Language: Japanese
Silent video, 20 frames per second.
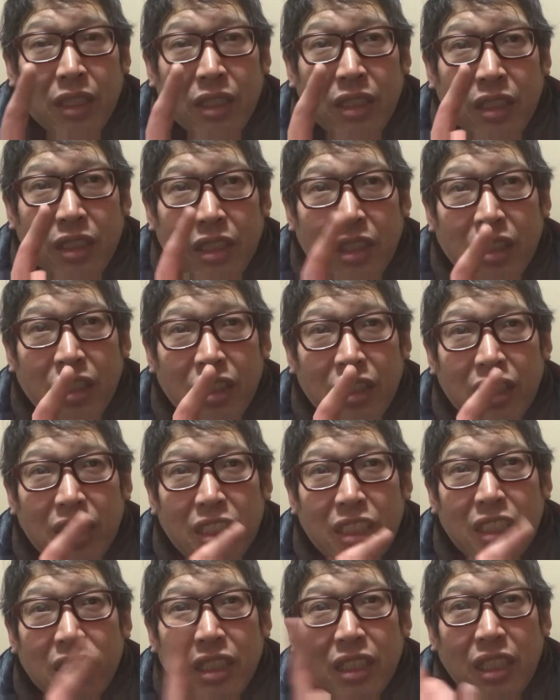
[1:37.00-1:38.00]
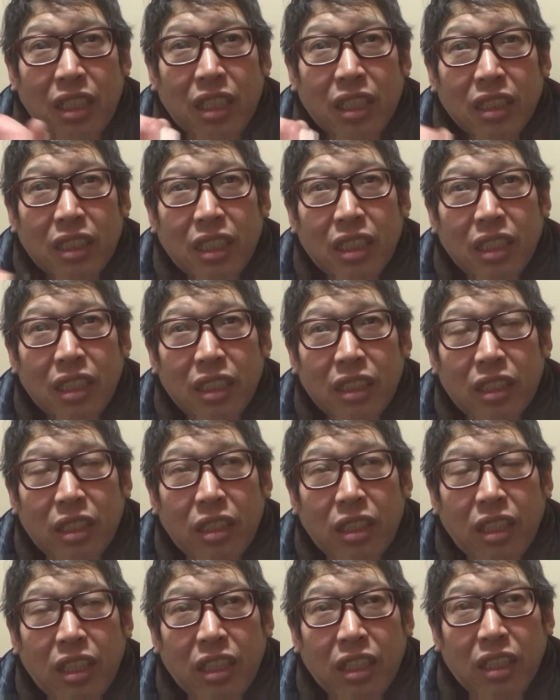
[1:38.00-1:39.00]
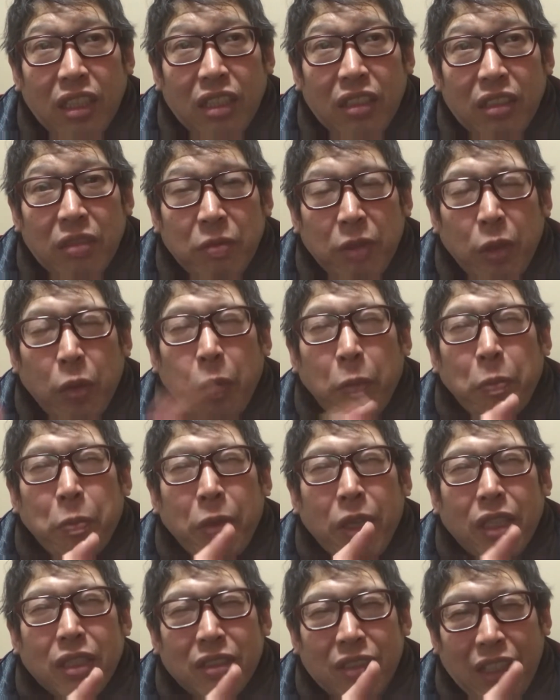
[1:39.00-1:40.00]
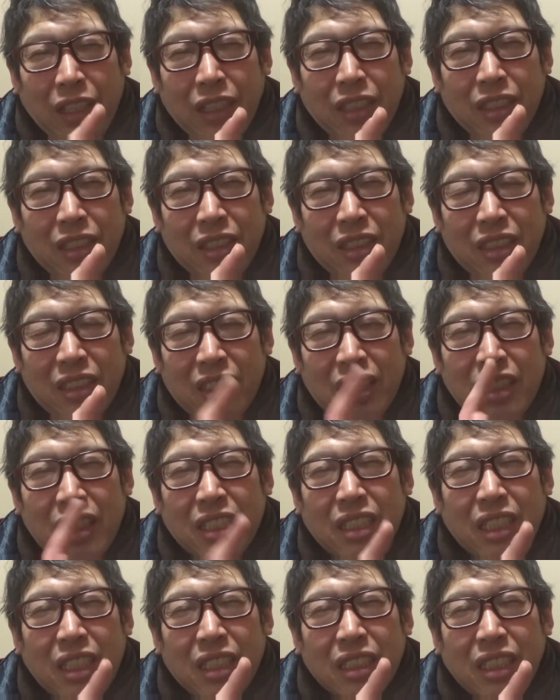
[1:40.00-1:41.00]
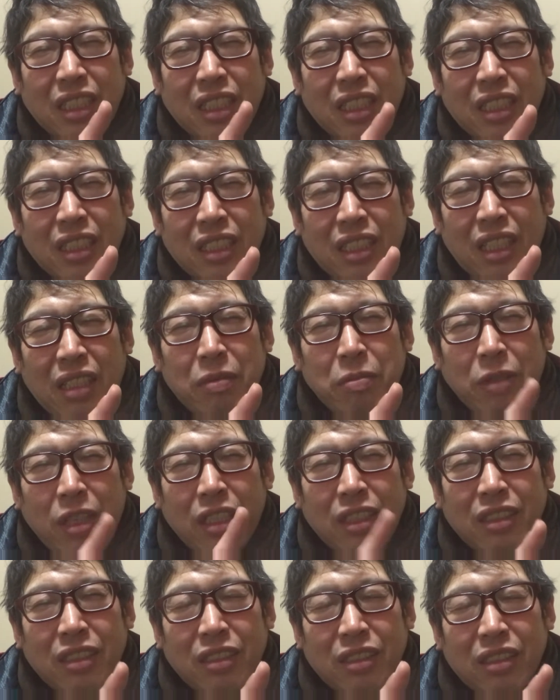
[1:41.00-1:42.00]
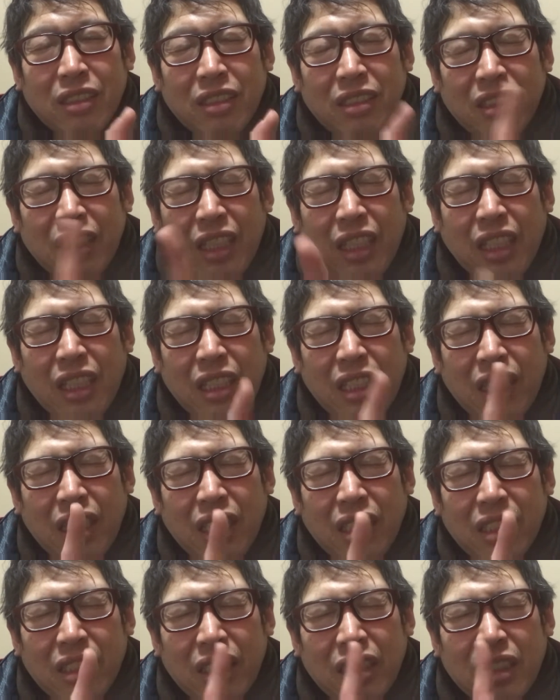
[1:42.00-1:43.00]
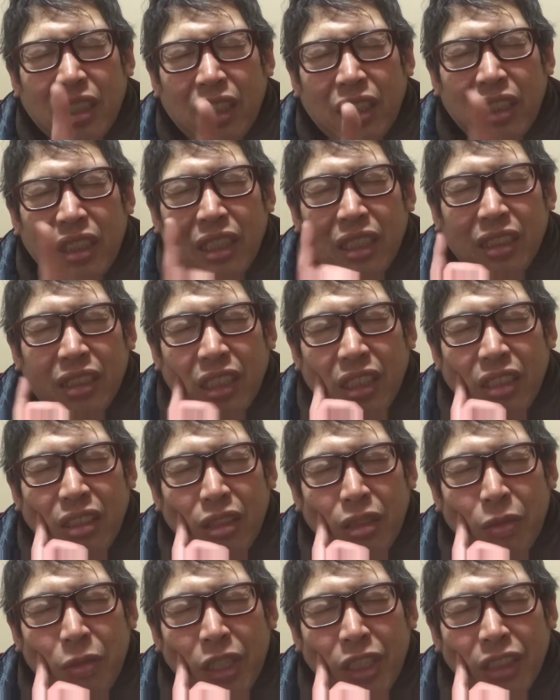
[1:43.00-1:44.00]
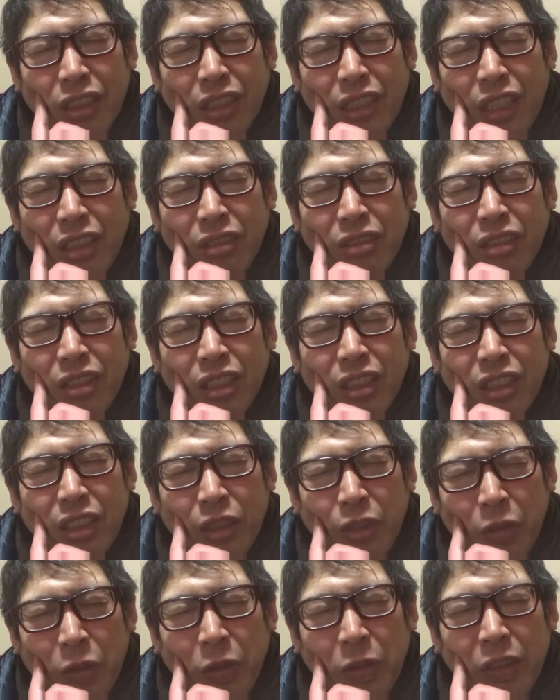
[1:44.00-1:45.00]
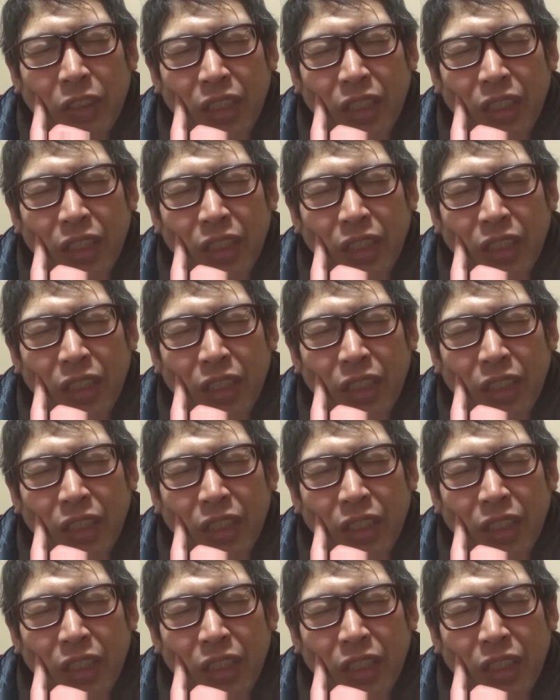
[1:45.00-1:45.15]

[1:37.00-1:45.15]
だから1時間働いて、まあ、600円1時間働いてマックだけ狙って1200円っていうのもあるんですけど